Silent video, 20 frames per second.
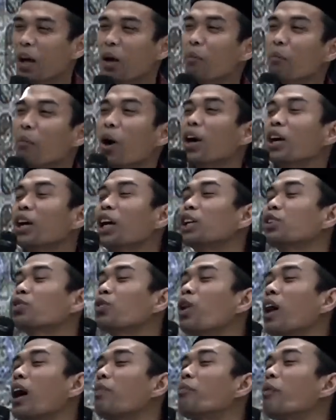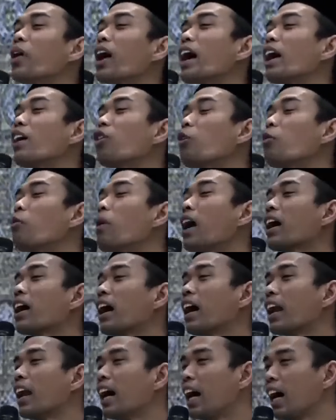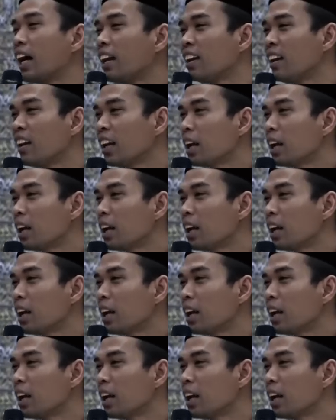Begitulah pengaruh makanan.